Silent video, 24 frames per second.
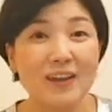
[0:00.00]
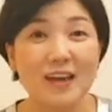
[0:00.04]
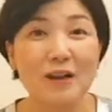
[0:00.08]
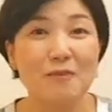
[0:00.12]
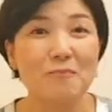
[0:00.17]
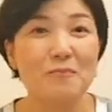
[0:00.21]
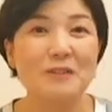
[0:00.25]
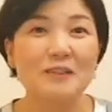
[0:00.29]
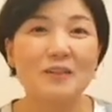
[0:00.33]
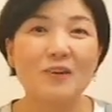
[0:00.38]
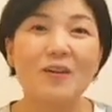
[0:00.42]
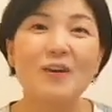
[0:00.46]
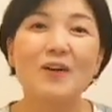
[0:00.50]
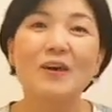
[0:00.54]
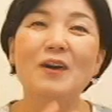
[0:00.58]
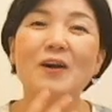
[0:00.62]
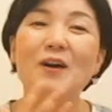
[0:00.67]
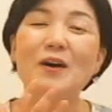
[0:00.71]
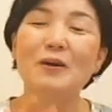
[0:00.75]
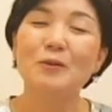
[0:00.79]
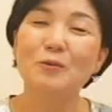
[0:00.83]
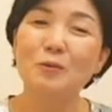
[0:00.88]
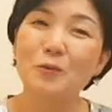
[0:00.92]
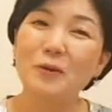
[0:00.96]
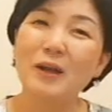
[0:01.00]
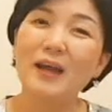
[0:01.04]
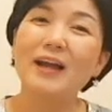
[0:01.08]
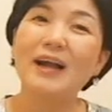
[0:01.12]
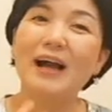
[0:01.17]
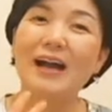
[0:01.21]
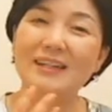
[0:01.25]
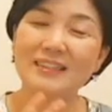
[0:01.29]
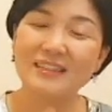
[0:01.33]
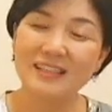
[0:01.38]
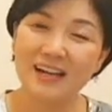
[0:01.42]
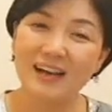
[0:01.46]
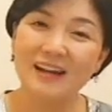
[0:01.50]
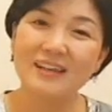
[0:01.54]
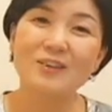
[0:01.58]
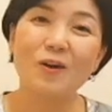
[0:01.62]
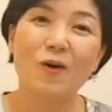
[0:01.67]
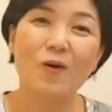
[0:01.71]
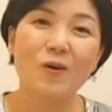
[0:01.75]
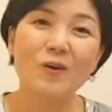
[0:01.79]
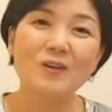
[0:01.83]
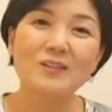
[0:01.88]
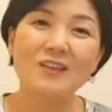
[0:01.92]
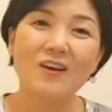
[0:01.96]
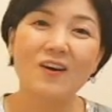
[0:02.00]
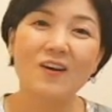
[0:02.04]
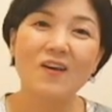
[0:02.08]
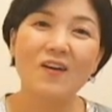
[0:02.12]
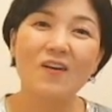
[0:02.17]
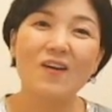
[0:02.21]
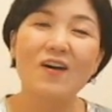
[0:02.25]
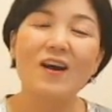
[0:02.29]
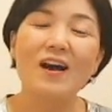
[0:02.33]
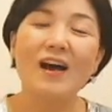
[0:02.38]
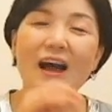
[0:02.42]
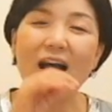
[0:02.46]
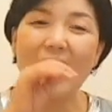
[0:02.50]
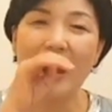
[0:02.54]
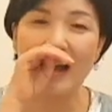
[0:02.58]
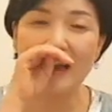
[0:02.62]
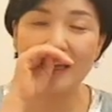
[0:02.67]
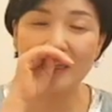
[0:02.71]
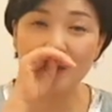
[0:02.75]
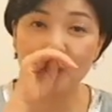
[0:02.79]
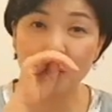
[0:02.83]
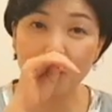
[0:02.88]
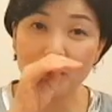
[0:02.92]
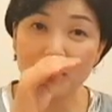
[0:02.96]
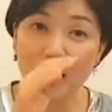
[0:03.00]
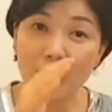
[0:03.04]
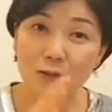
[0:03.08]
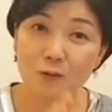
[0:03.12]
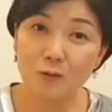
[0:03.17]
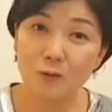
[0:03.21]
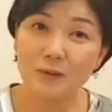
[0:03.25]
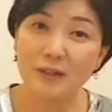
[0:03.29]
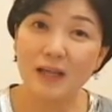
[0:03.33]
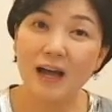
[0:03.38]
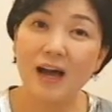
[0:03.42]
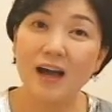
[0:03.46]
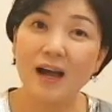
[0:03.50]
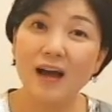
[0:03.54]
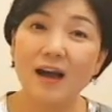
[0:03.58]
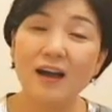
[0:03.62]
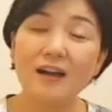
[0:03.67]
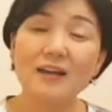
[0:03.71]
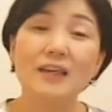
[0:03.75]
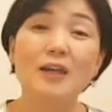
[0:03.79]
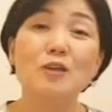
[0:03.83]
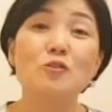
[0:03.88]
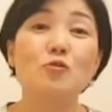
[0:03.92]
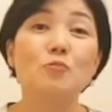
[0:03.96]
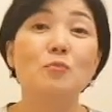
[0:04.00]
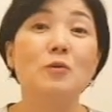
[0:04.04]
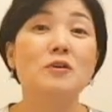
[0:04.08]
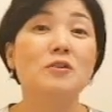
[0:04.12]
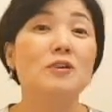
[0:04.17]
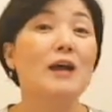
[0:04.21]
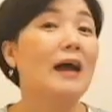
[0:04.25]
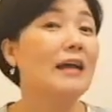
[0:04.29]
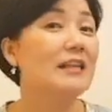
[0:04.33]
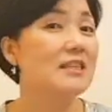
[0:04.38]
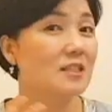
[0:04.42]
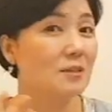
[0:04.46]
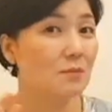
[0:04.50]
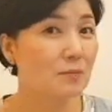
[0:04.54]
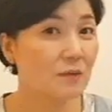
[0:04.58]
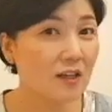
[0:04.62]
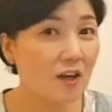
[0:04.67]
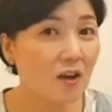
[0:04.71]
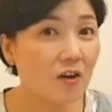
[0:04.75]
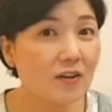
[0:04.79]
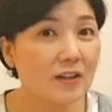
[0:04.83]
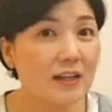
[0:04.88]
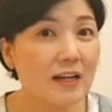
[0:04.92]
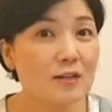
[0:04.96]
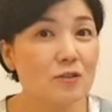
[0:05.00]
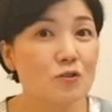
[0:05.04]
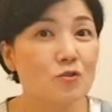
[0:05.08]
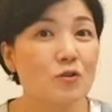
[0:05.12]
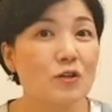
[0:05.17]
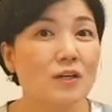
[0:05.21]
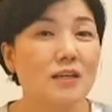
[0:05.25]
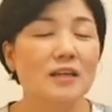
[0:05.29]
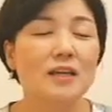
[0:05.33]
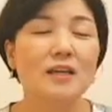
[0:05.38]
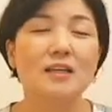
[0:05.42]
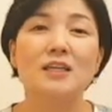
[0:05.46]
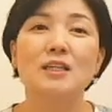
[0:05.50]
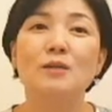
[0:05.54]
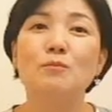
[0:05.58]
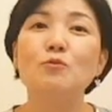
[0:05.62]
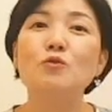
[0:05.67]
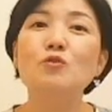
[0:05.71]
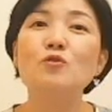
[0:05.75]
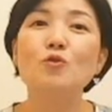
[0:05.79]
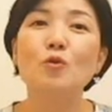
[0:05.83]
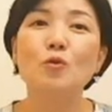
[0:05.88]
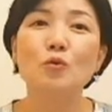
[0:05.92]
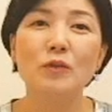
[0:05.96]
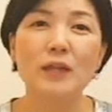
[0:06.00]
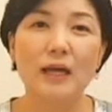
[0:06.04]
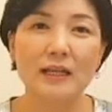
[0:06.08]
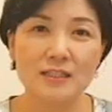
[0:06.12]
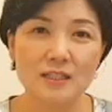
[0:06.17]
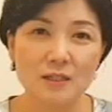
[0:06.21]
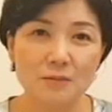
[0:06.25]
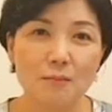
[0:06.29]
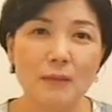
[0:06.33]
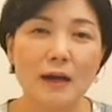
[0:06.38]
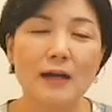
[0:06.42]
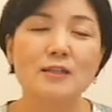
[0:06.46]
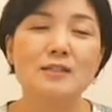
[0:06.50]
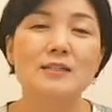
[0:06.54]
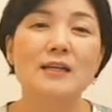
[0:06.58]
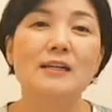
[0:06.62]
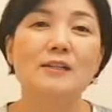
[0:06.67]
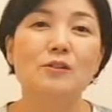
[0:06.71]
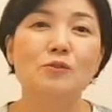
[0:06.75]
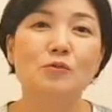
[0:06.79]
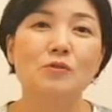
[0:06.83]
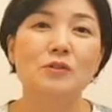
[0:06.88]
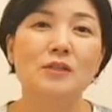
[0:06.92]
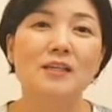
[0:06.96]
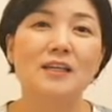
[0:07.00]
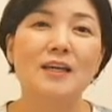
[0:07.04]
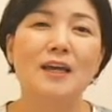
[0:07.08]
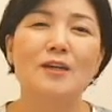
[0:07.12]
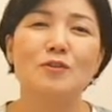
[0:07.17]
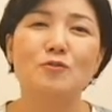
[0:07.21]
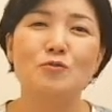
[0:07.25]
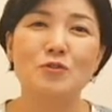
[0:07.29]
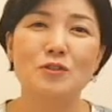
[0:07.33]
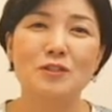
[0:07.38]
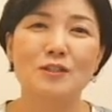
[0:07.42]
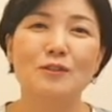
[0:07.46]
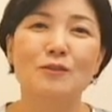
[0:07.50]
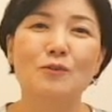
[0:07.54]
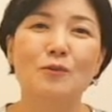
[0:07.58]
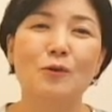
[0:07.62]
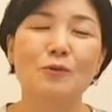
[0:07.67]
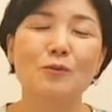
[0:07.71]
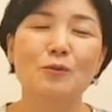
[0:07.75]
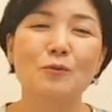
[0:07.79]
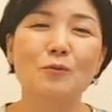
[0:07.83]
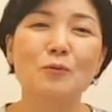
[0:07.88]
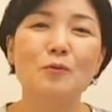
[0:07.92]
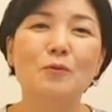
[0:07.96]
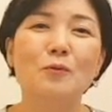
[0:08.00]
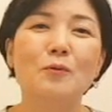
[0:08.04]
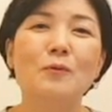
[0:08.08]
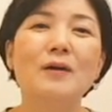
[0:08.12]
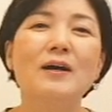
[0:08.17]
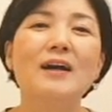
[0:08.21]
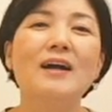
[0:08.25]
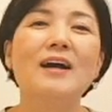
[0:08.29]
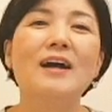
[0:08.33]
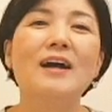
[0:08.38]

이렇게 하면서 노래 가사 넣어서 아이 토닥토닥 해주면서 아침 깨어날 수 있게 기분 좋은 아침 맞이할 수 있게 해주시는 것도